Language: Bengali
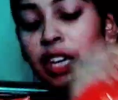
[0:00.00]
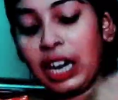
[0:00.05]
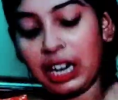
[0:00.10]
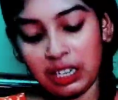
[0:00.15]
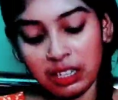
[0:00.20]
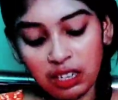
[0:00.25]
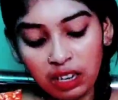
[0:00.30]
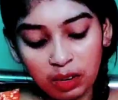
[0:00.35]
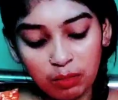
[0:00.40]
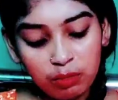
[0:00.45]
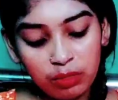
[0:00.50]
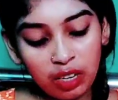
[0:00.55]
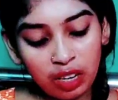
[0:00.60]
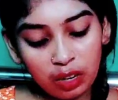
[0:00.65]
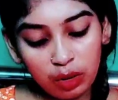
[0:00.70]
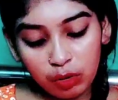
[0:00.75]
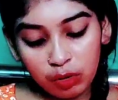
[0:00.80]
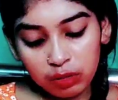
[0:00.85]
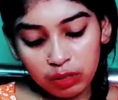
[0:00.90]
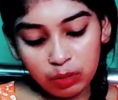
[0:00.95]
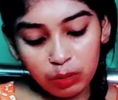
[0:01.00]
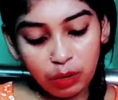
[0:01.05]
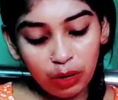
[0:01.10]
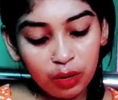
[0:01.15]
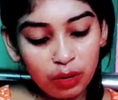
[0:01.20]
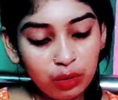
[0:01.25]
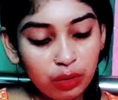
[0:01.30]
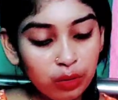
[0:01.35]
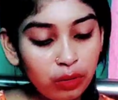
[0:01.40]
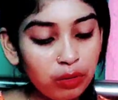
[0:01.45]
শাড়িটা আমি এখন কি
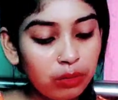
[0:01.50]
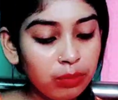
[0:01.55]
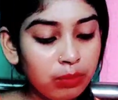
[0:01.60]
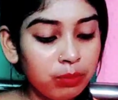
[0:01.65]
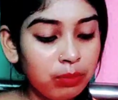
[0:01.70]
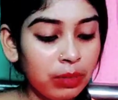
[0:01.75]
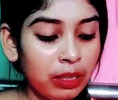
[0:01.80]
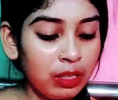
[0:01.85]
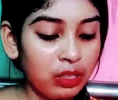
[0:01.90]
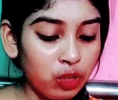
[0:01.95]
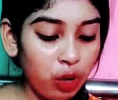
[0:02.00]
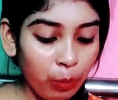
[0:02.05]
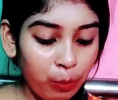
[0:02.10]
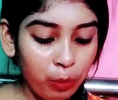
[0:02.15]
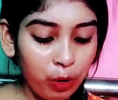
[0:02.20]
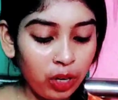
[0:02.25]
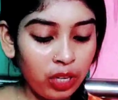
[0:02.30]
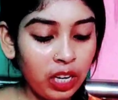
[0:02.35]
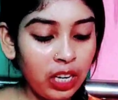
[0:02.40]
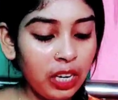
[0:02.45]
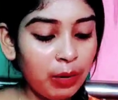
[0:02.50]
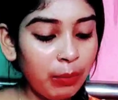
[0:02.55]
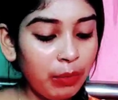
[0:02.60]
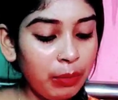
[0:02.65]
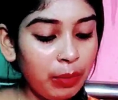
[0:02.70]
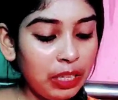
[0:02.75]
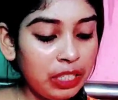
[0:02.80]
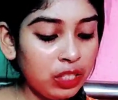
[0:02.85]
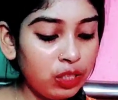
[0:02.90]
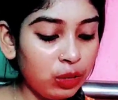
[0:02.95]
বলতো সবকটাই আমি
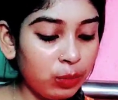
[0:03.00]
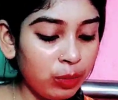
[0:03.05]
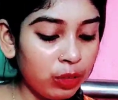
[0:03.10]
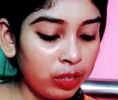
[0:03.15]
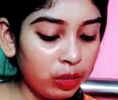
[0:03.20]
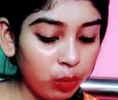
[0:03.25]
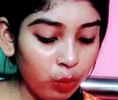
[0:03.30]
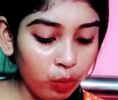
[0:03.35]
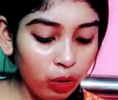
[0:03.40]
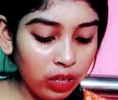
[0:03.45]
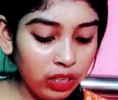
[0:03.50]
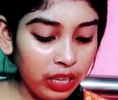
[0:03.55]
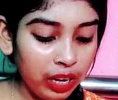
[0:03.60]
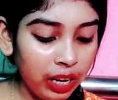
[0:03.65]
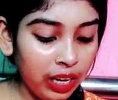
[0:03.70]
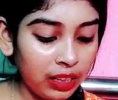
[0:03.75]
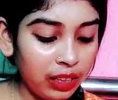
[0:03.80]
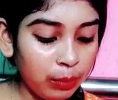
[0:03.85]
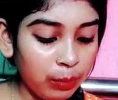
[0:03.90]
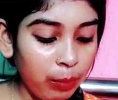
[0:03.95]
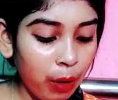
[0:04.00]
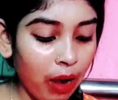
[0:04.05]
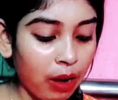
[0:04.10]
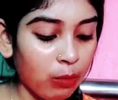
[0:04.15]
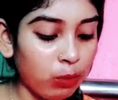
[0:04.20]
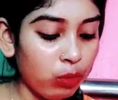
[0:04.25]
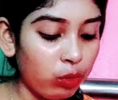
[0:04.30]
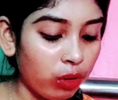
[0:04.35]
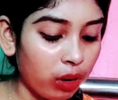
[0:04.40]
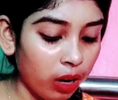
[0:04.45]
বেশি তোমাদের খুলে দেখাতে
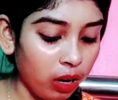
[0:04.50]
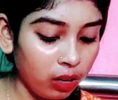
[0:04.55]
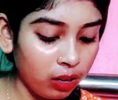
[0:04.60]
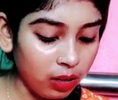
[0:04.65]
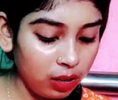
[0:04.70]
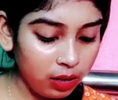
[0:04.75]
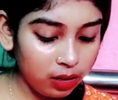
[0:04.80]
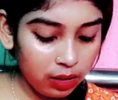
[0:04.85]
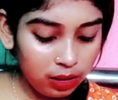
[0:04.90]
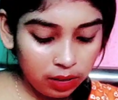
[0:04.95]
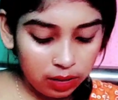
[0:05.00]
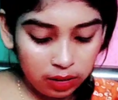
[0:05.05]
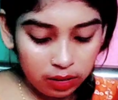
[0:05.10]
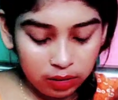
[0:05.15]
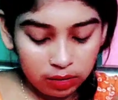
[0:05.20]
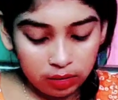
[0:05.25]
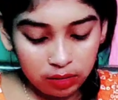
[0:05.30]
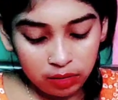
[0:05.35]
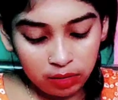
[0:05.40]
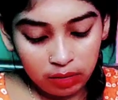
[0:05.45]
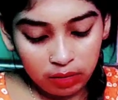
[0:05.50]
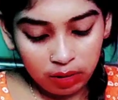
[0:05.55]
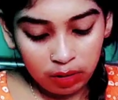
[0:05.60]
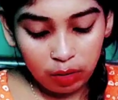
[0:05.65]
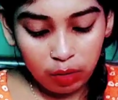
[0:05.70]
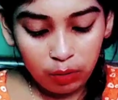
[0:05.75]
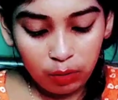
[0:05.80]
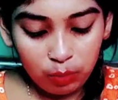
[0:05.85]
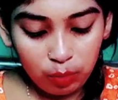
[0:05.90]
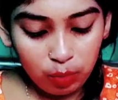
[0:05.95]
পারবো না কারণ
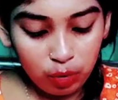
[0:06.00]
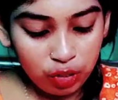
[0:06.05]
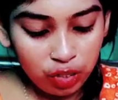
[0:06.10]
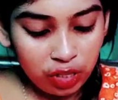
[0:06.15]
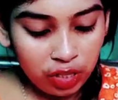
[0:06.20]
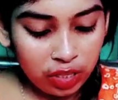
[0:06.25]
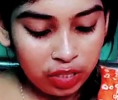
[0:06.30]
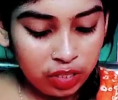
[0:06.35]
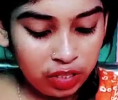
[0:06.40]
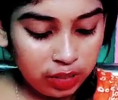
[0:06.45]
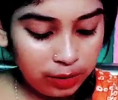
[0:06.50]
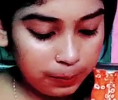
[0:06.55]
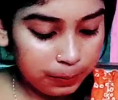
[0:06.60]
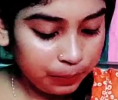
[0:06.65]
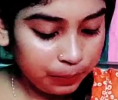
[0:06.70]
আমি বসে আছি